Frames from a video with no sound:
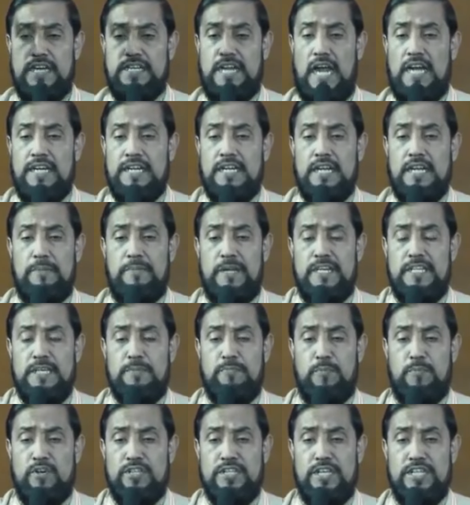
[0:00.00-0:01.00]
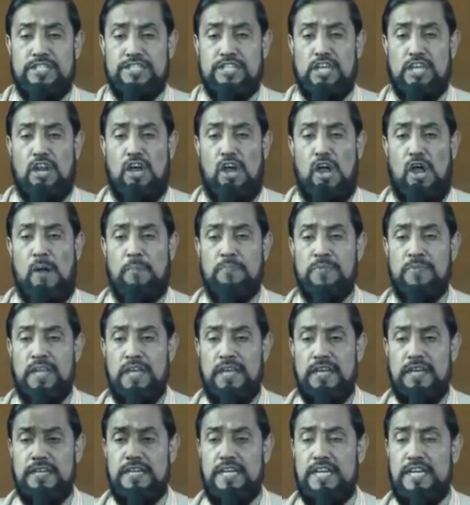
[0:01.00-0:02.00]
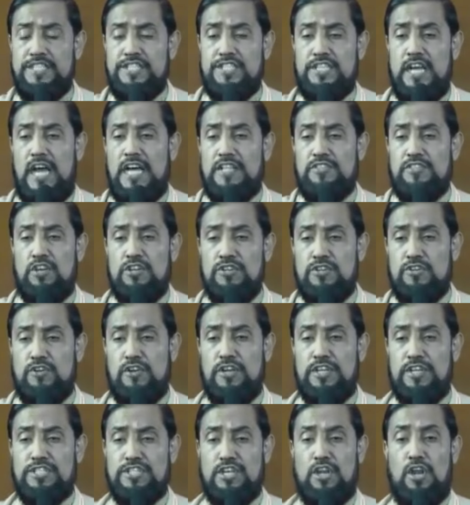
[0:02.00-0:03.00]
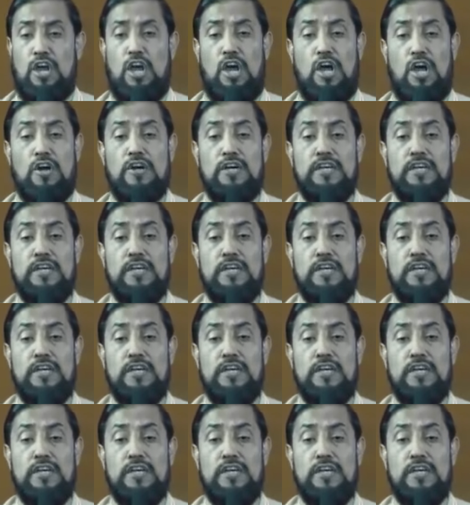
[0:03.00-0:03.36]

যারা ডান্ডা বেড়ি পড়িয়েছিল নির্যাতন করেছিল